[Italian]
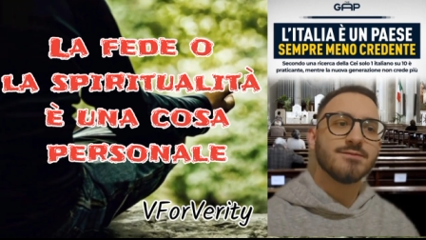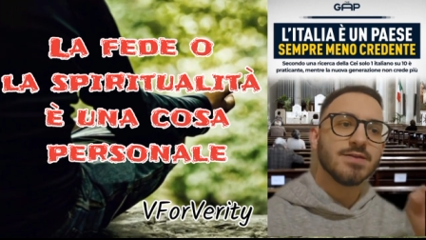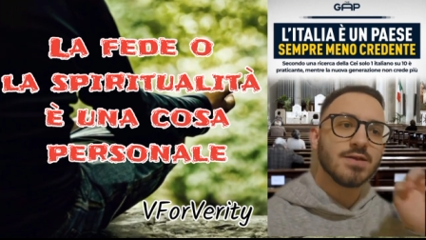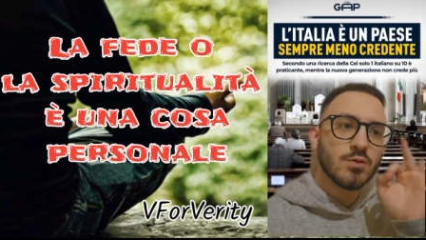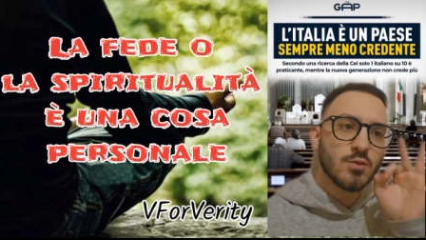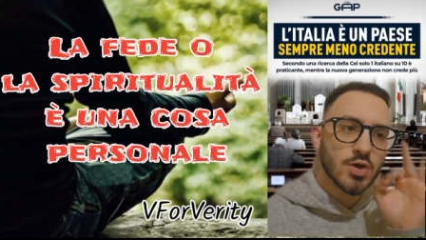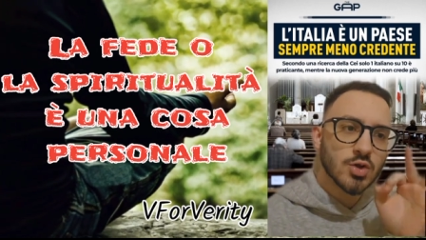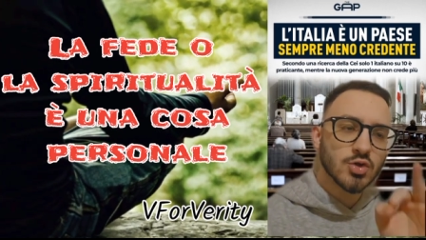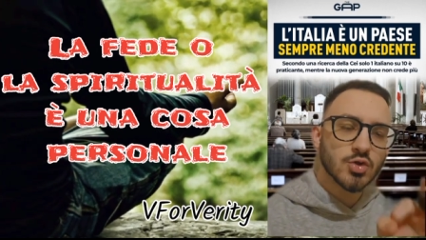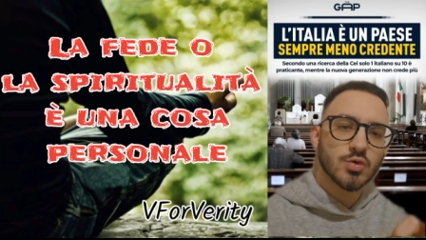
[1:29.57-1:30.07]

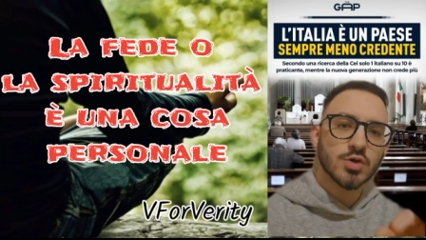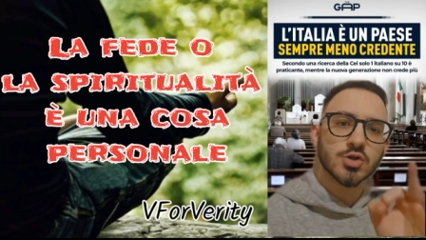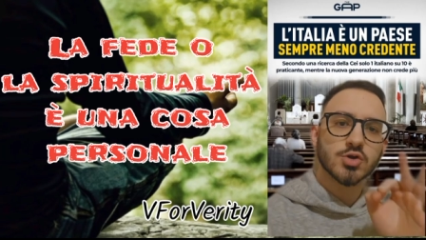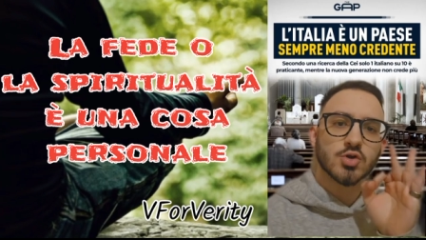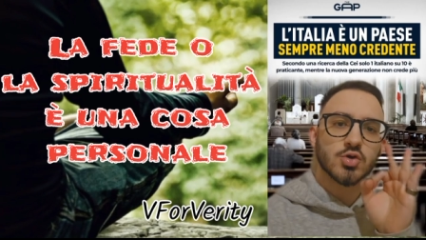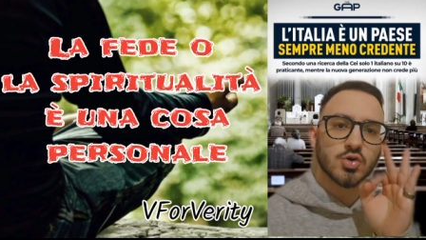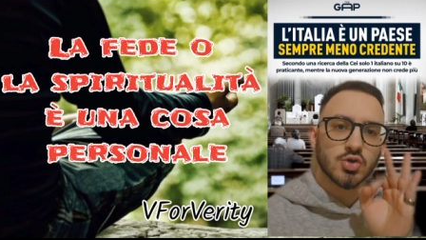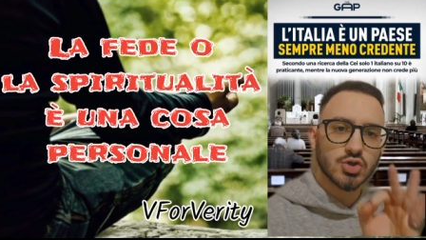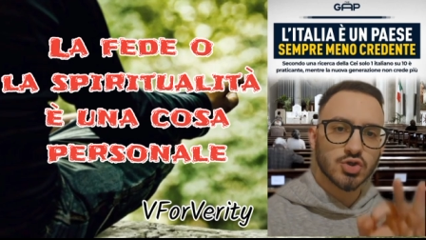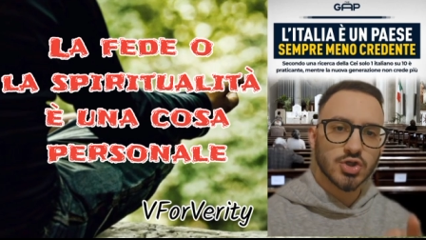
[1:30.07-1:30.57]
Fin quando
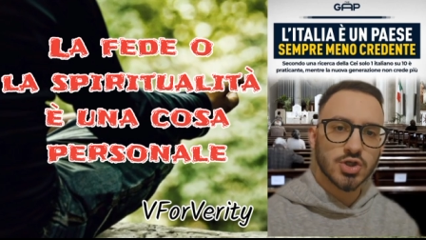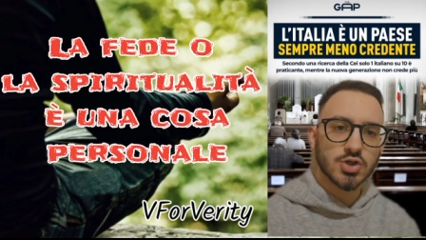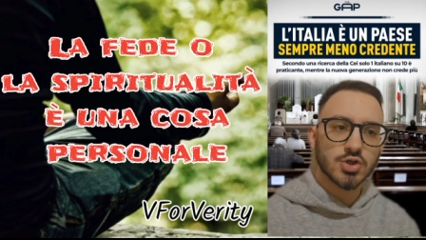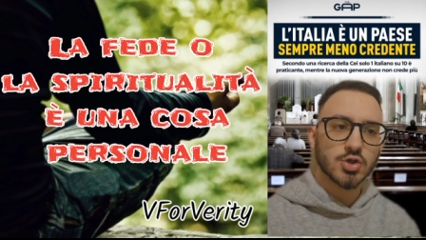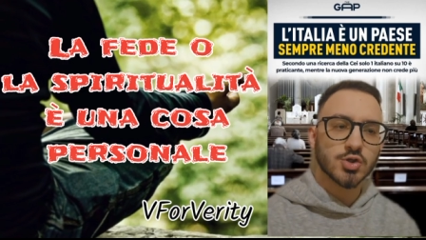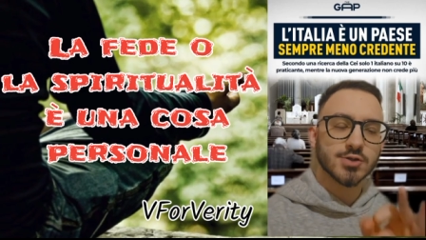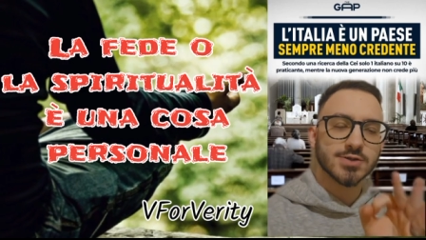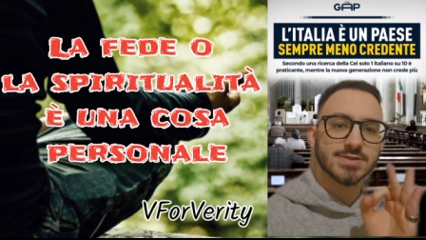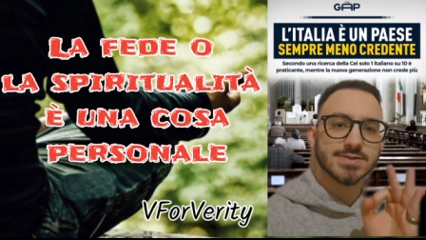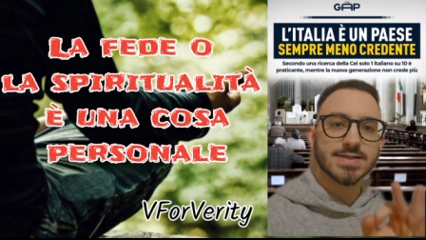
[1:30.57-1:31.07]
questo
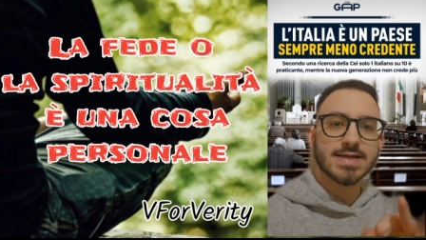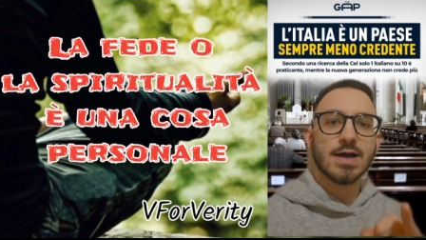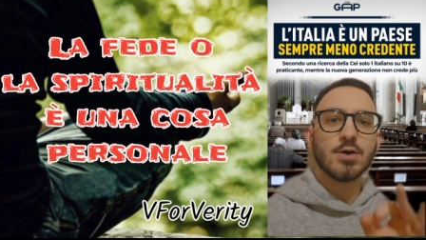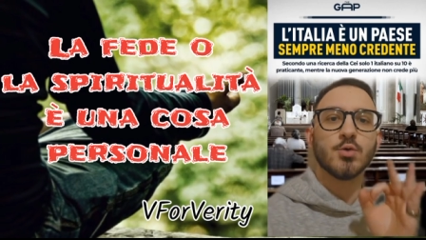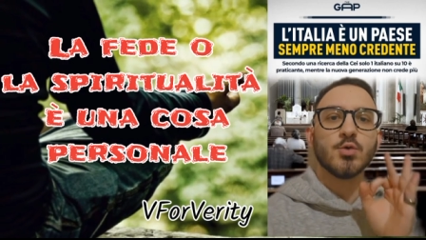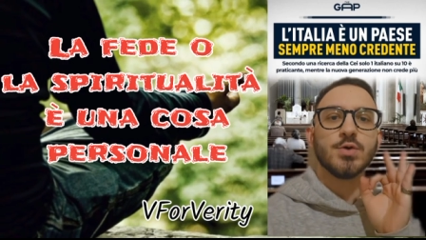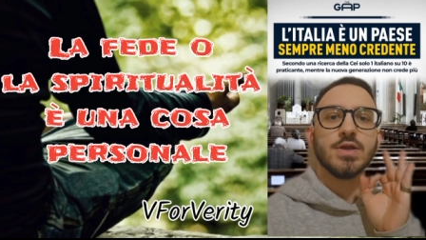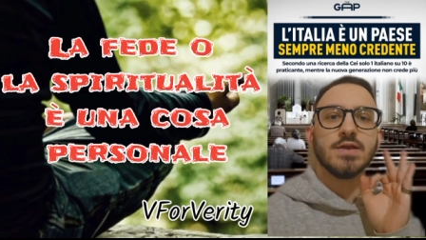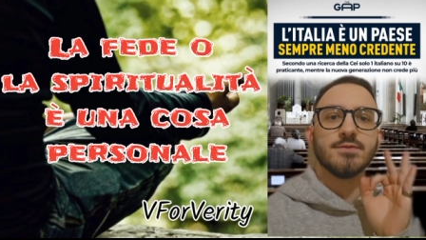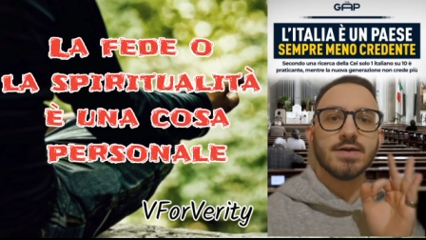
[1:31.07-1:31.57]
concetto non
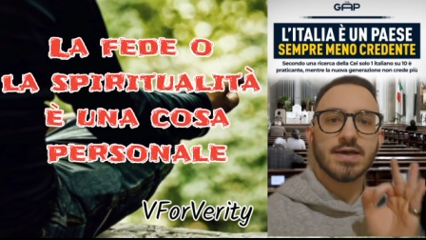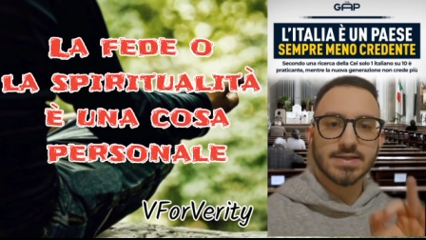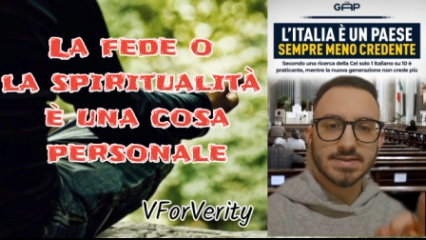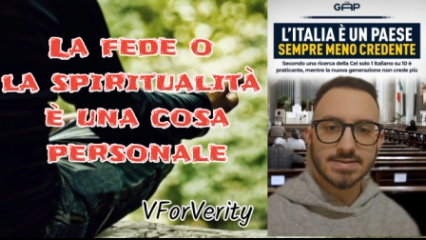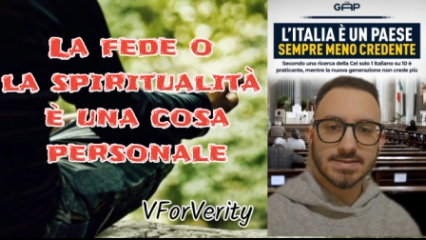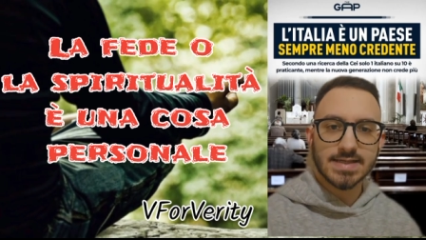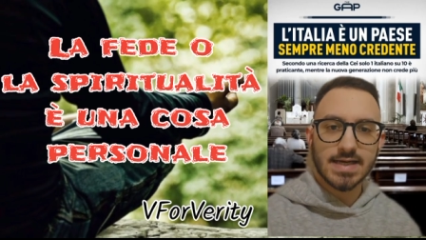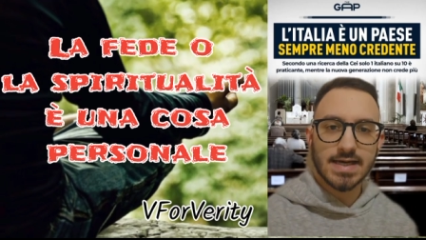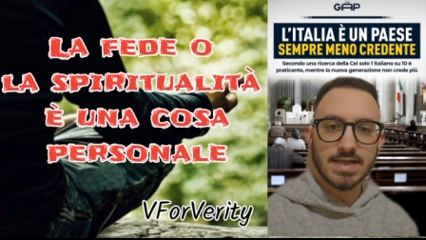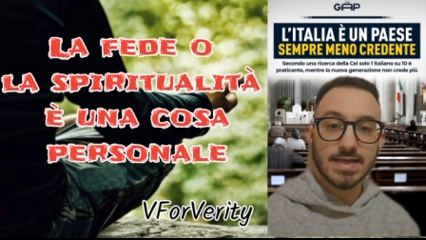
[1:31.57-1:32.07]
sarà
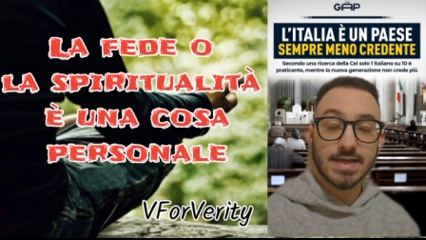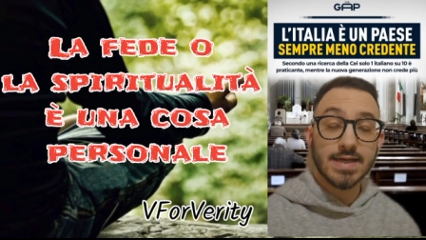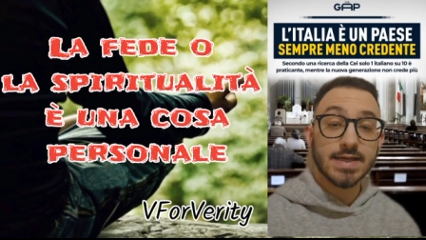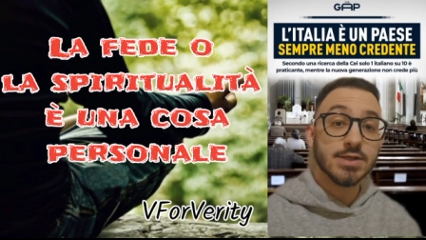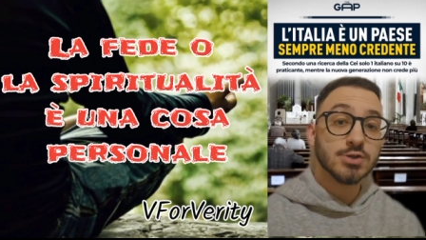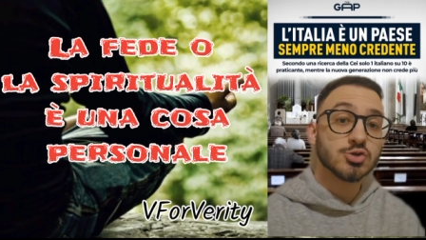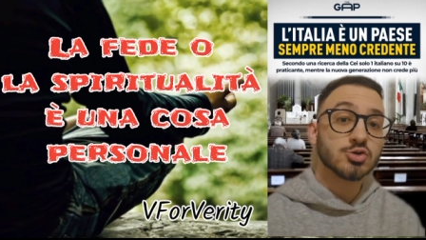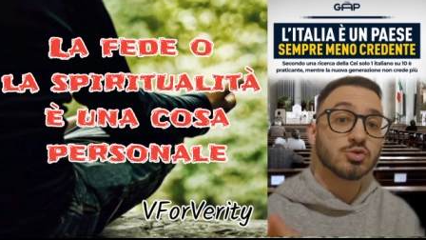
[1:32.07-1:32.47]
universale